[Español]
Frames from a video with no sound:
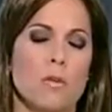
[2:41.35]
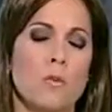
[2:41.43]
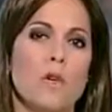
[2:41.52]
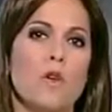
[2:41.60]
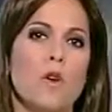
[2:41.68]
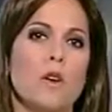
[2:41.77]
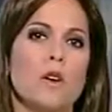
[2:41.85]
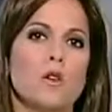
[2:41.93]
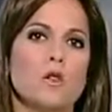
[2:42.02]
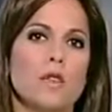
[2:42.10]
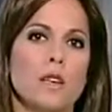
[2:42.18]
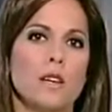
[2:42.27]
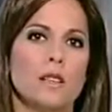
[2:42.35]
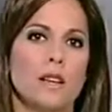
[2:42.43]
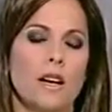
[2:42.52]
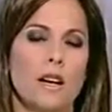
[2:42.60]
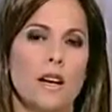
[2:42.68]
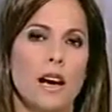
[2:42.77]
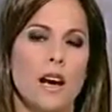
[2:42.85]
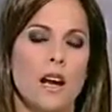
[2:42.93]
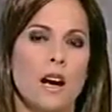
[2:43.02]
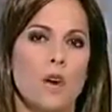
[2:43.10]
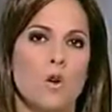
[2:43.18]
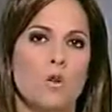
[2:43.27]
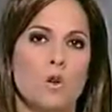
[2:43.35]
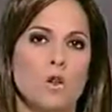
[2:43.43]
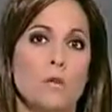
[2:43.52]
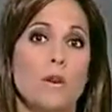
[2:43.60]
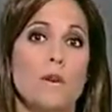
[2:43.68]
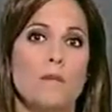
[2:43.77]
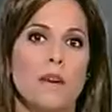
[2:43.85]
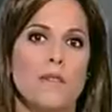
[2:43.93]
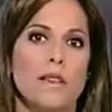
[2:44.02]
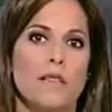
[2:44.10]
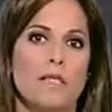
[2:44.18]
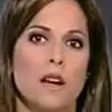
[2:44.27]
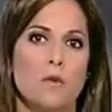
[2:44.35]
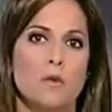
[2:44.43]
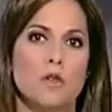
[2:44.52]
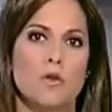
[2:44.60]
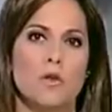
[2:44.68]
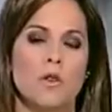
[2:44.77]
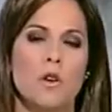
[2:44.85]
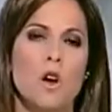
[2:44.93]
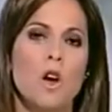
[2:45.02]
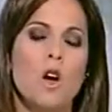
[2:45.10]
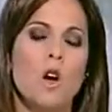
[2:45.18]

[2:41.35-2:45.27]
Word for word: PP y Ciudadanos quieren dejar en el cajón 4.000 enmiendas de la oposición